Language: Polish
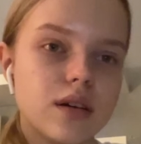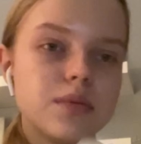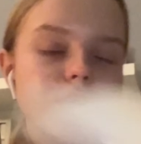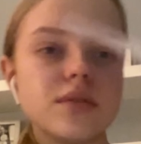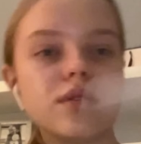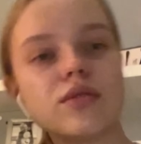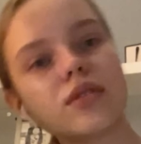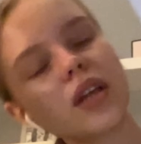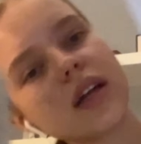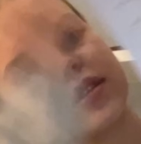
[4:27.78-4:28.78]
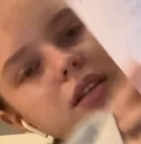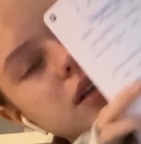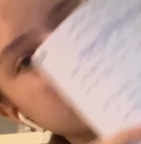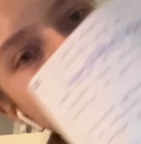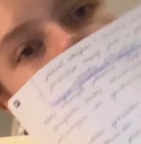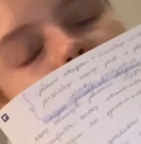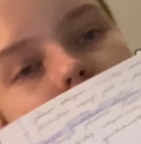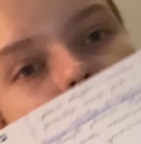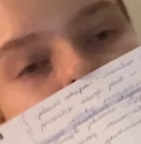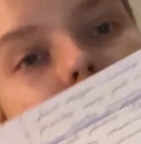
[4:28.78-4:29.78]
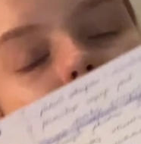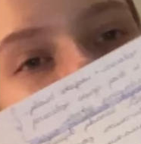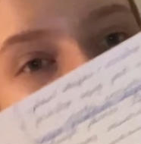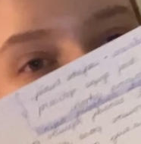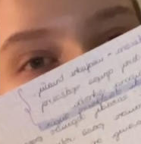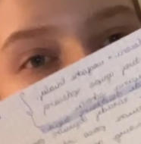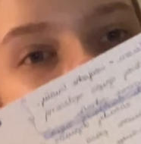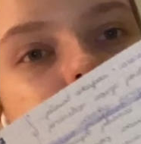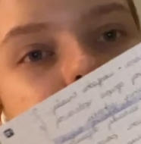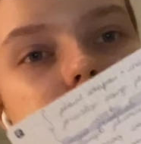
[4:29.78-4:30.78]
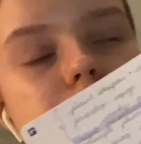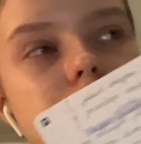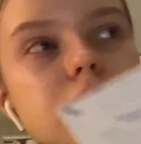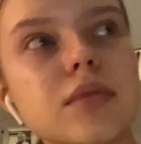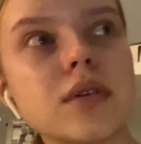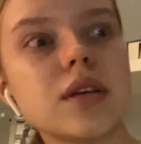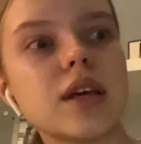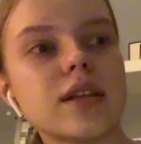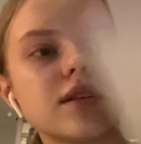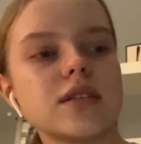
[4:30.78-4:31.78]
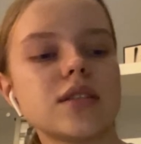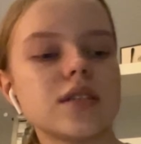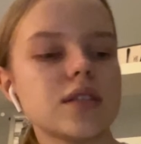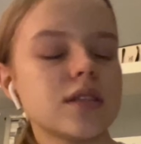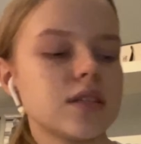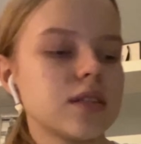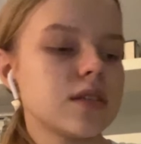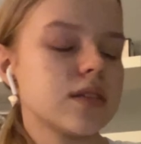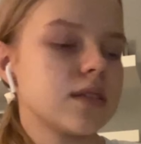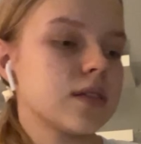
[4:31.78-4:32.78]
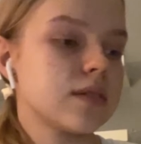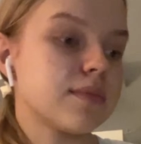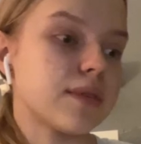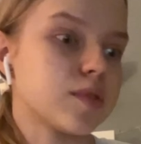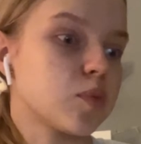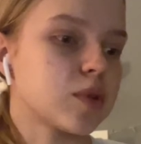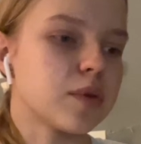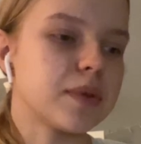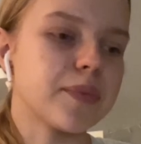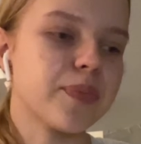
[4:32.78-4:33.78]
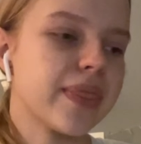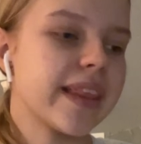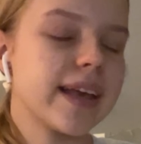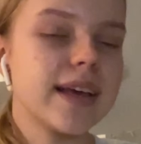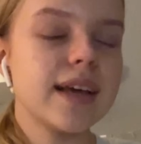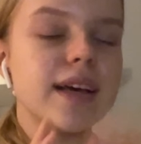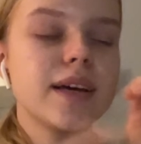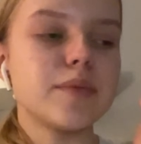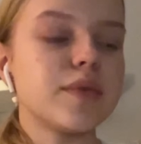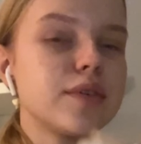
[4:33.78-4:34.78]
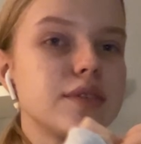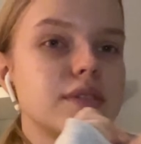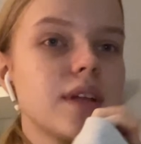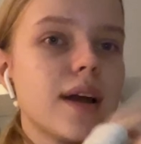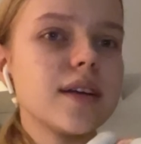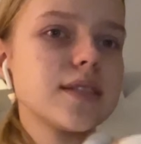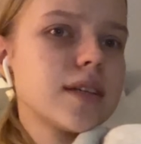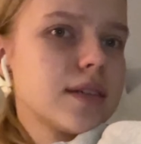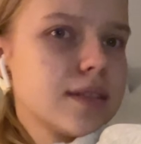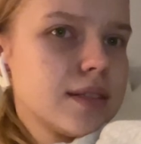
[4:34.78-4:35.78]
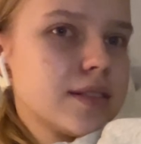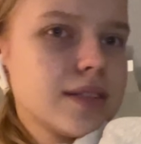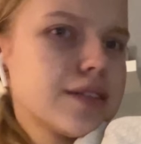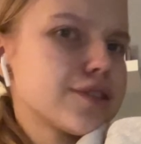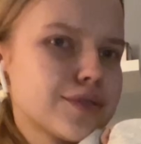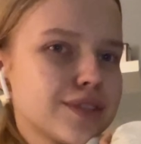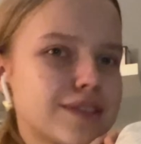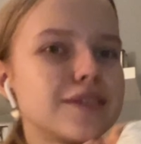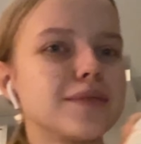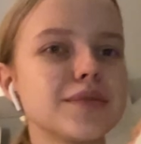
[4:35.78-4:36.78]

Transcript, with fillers: Robię sobie notatki, z których skorzystam kiedyś. Prawdopodobnie. Bo na razie z nich skorzystam.